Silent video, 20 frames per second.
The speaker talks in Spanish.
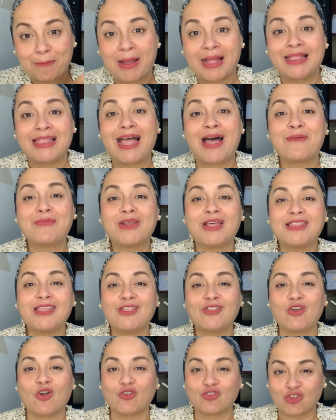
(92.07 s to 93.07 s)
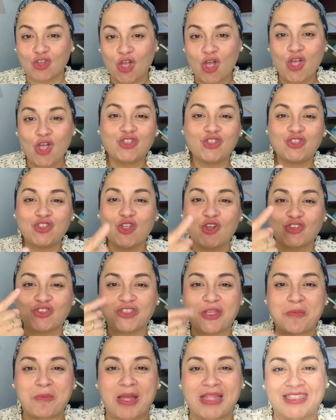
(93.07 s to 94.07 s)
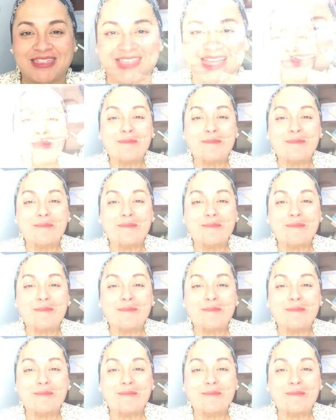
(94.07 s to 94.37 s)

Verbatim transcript: palabra de Dios nos demanda.